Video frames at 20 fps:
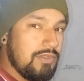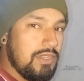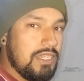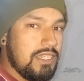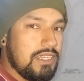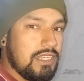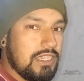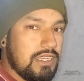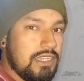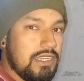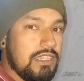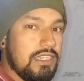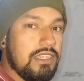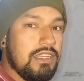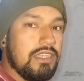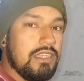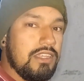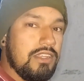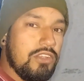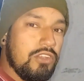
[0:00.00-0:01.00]
बैठ रखा है
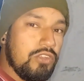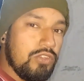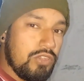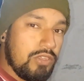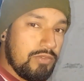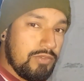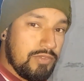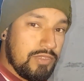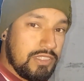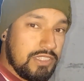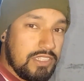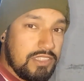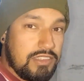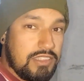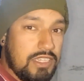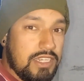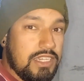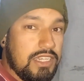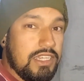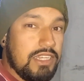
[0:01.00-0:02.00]
तभी मैं
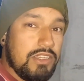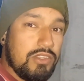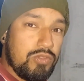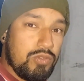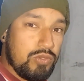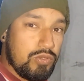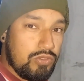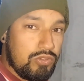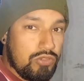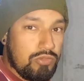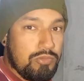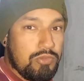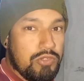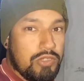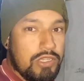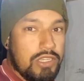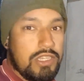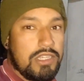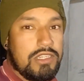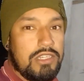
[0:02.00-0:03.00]
जैसे आया तो वो चुप हो
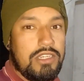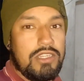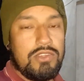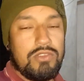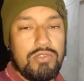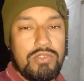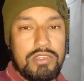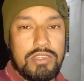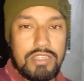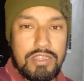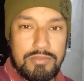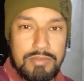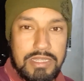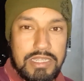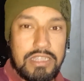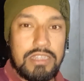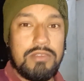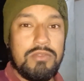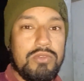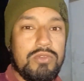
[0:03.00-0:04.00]
गया ये तो इतना
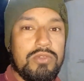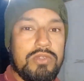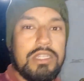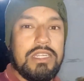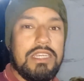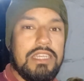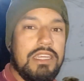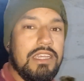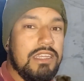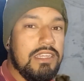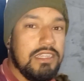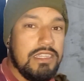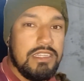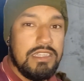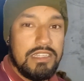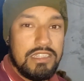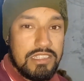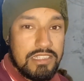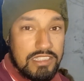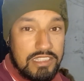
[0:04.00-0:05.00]
भयंकर भूख रहा है
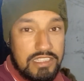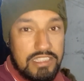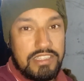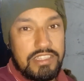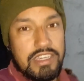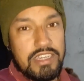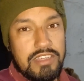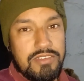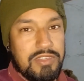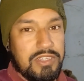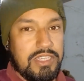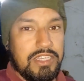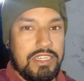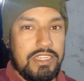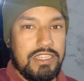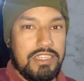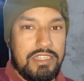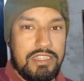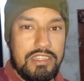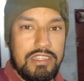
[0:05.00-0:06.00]
क्या ही
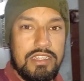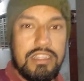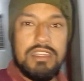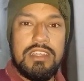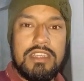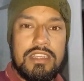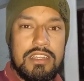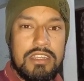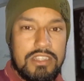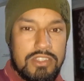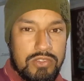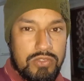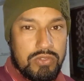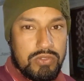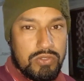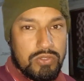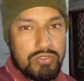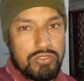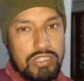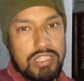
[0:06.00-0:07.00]
बताएँ तो
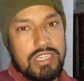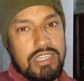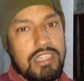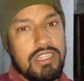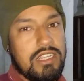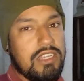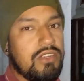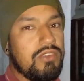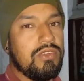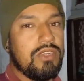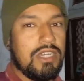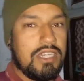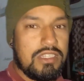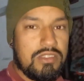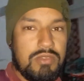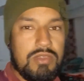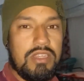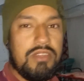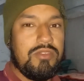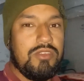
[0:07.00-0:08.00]
हो सके इधर आस
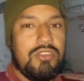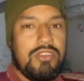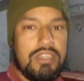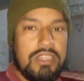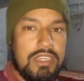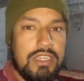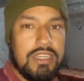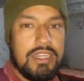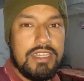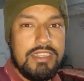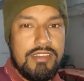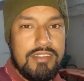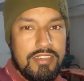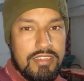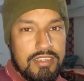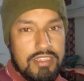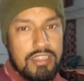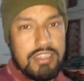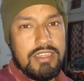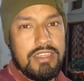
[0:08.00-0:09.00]
में जो है आज
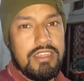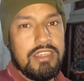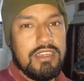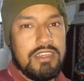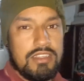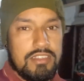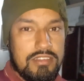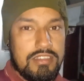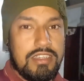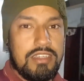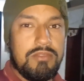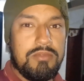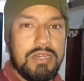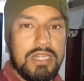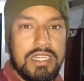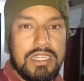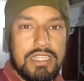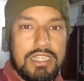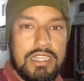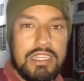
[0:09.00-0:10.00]
शायद
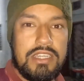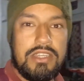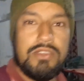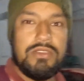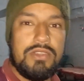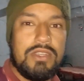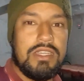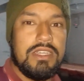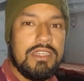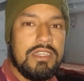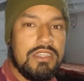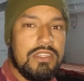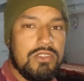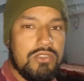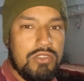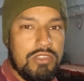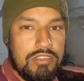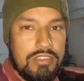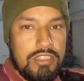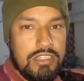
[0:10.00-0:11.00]
बाघ आया होगा
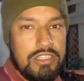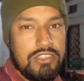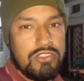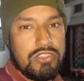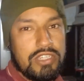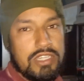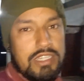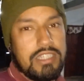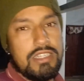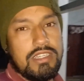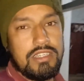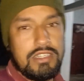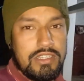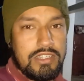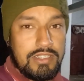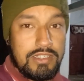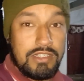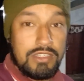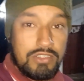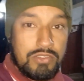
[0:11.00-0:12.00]
इसीलिए जो है
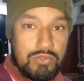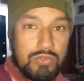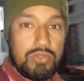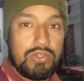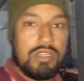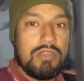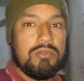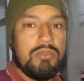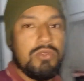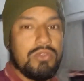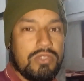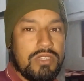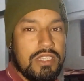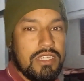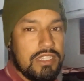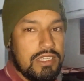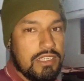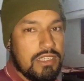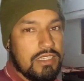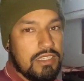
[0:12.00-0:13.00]
कुत्ता भूखते
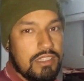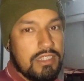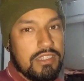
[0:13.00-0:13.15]
हैं